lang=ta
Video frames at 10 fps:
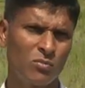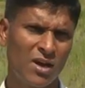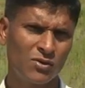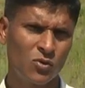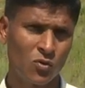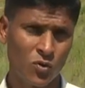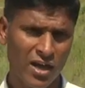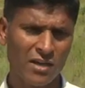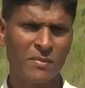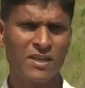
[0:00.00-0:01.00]

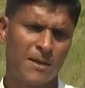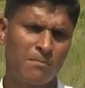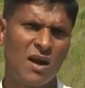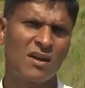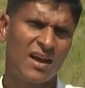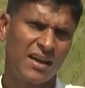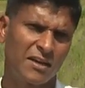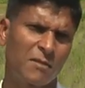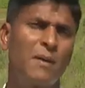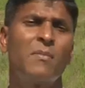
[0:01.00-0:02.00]
தாக்கமாகும்
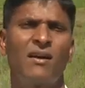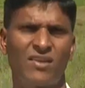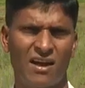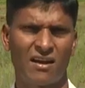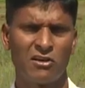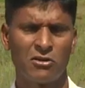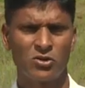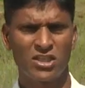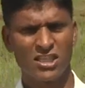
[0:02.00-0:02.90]
தாக்கம் அதிகரிக்கும் போது